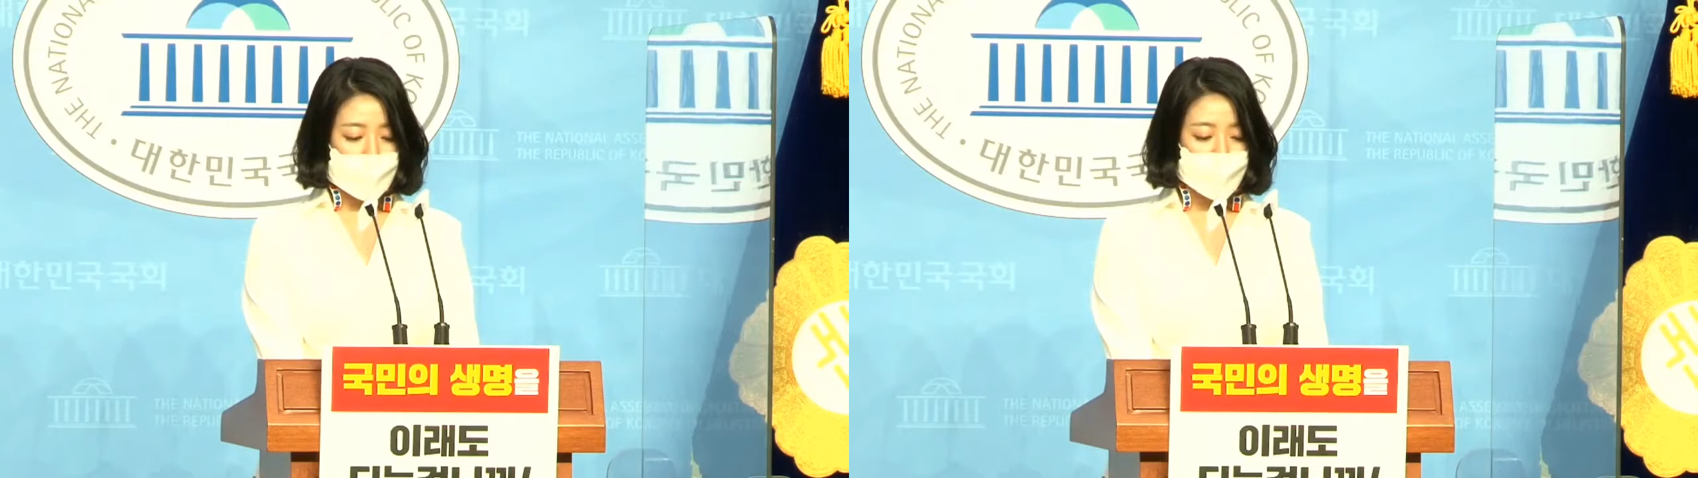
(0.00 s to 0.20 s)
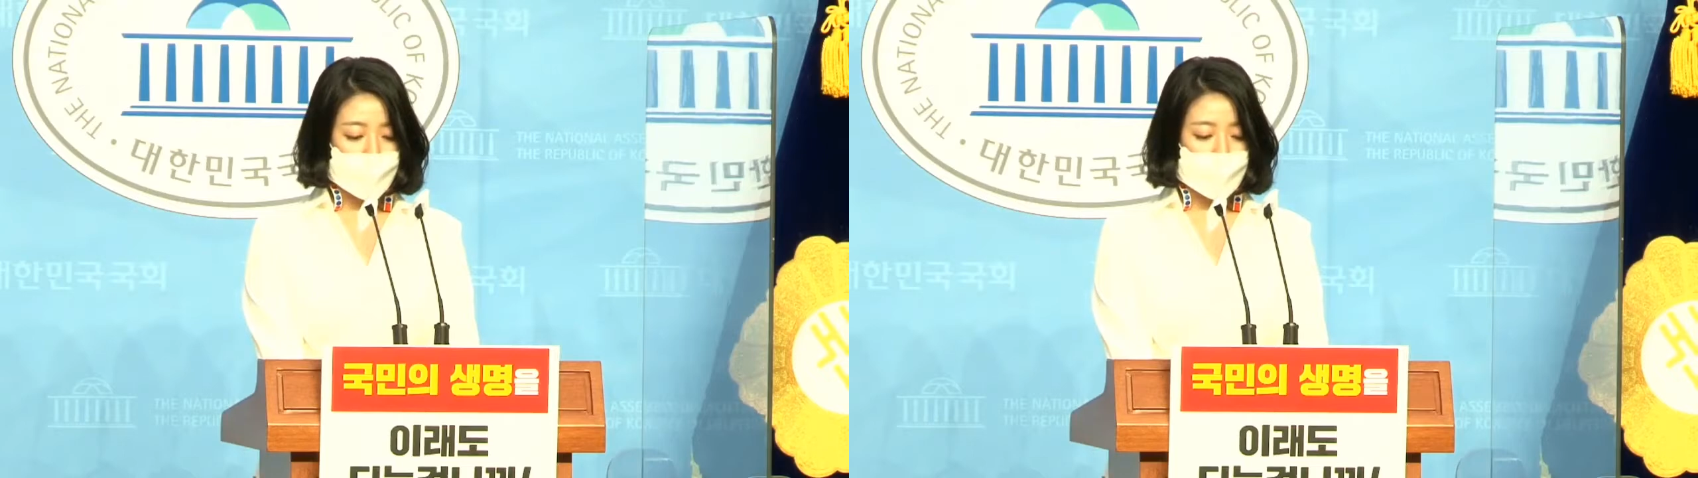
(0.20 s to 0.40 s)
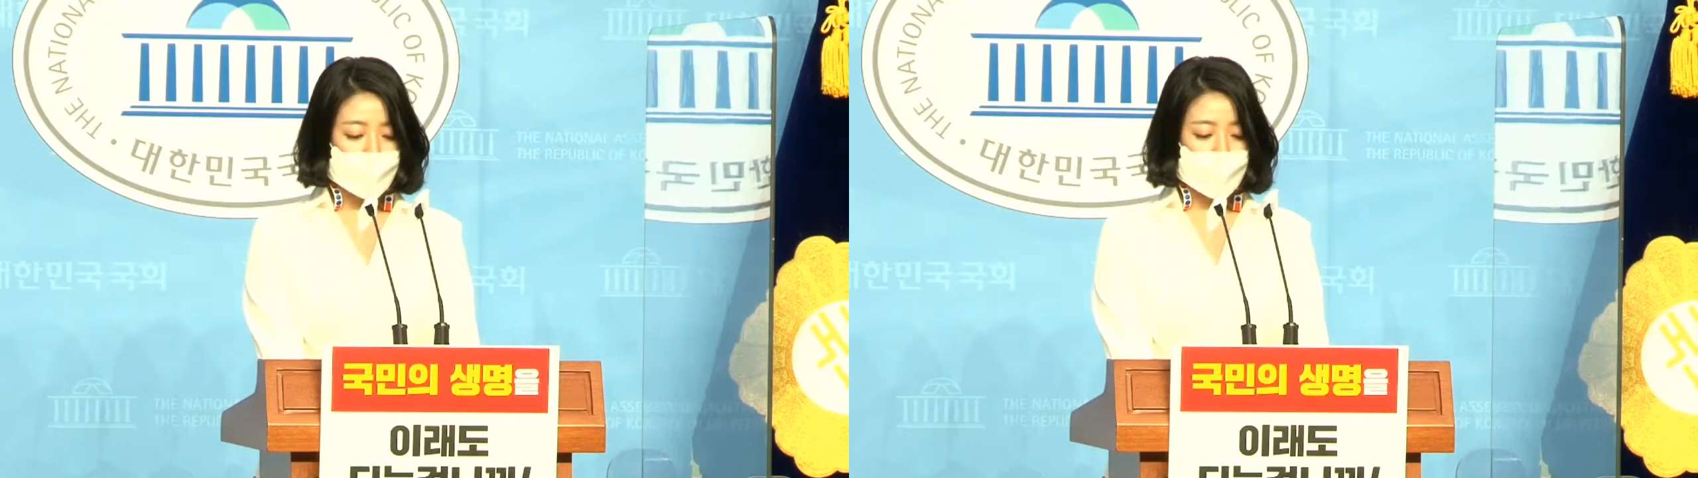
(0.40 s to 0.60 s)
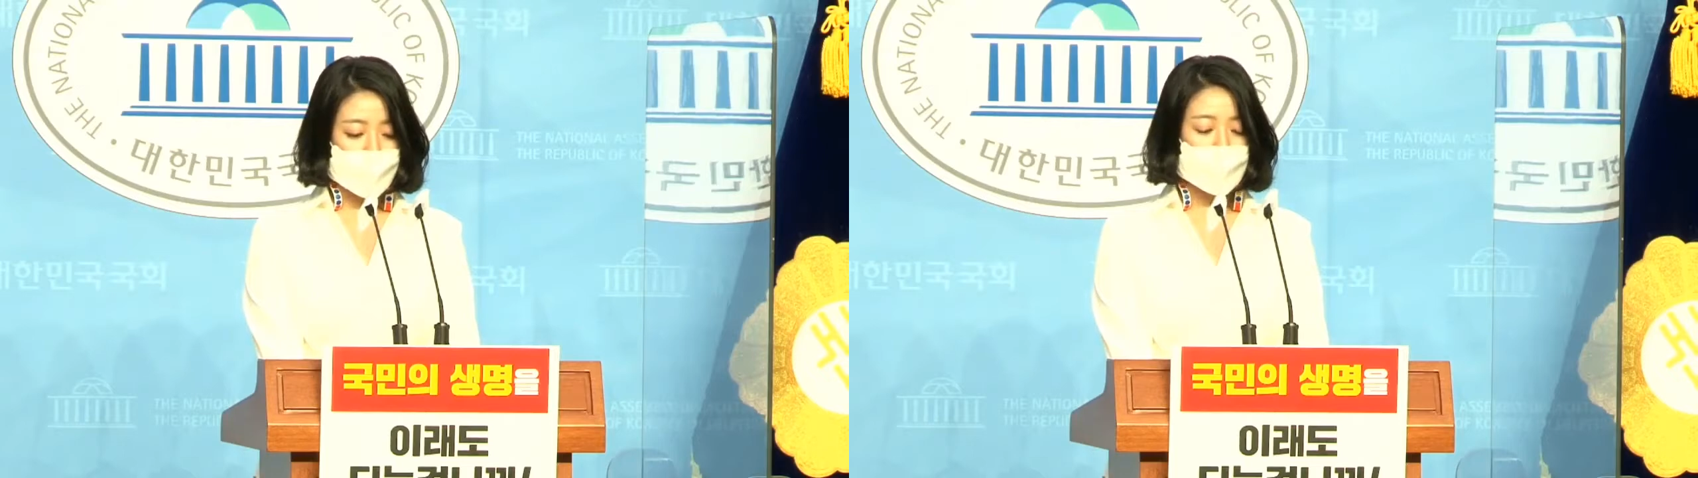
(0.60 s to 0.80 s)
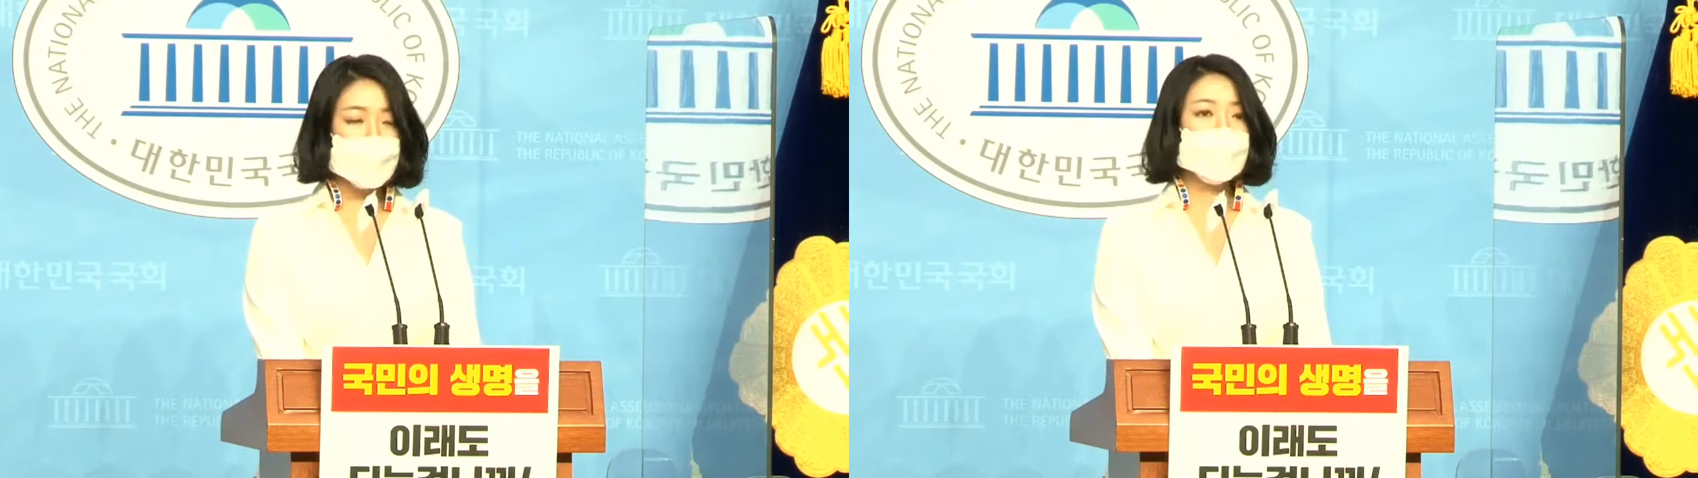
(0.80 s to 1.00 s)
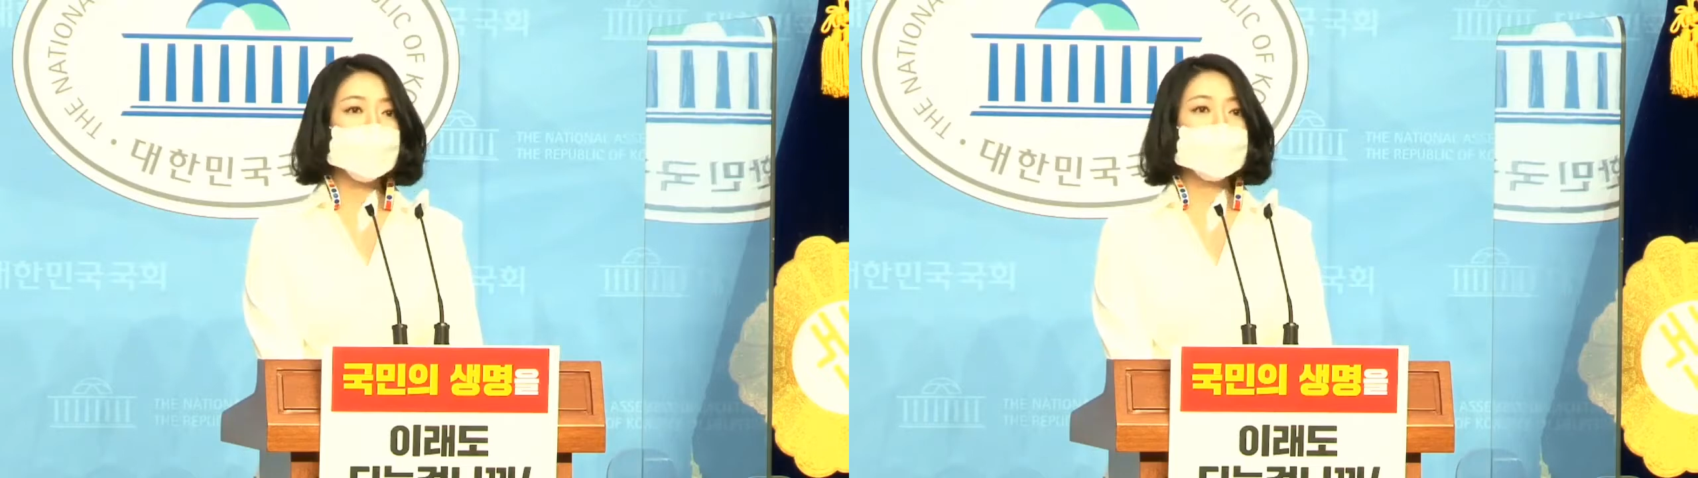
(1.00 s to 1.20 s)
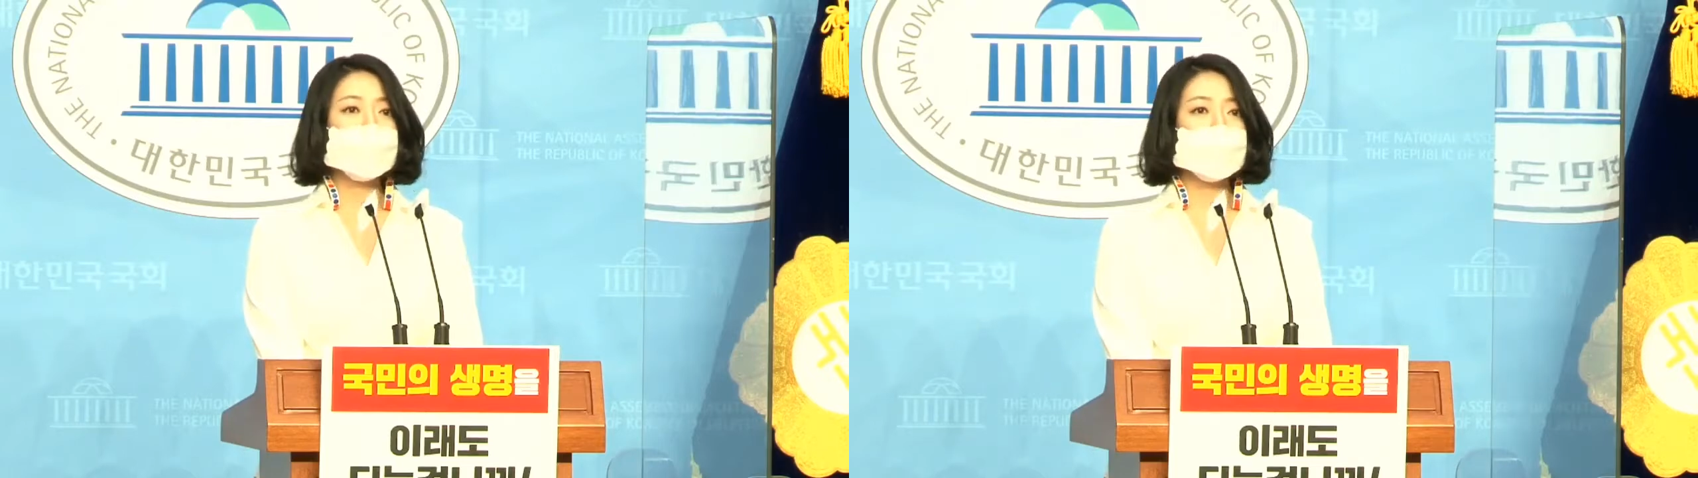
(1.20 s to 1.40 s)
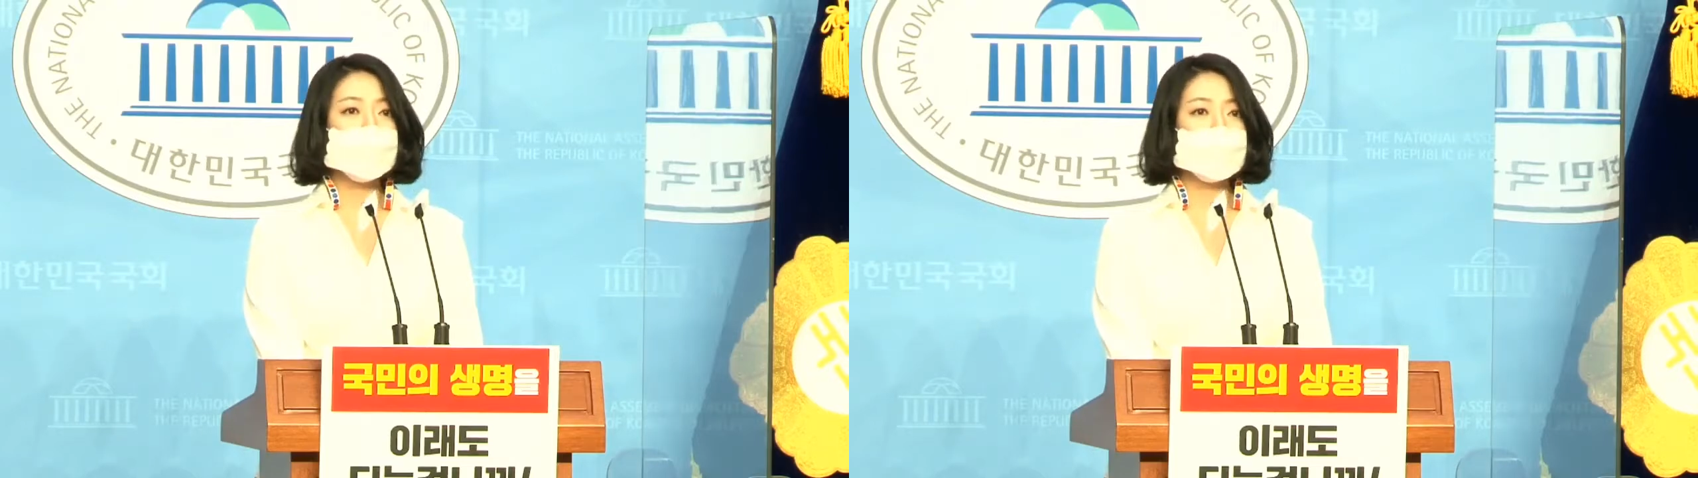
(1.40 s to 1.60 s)
안위에 관한 매우
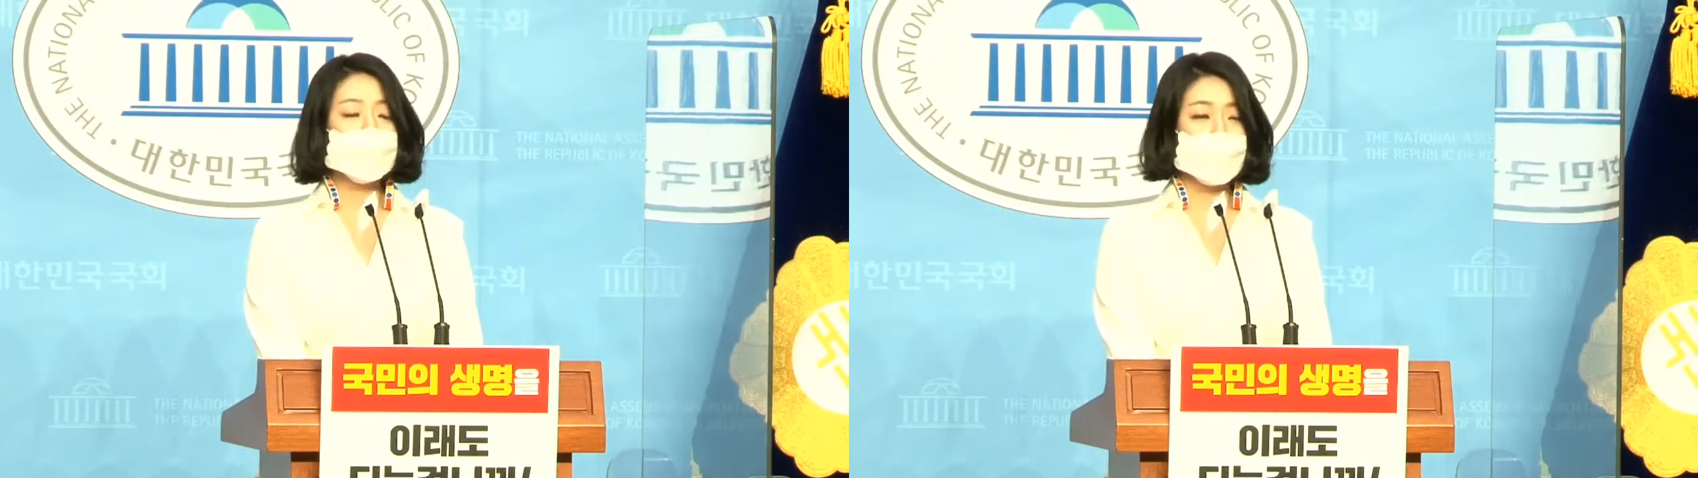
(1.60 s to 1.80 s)
중대한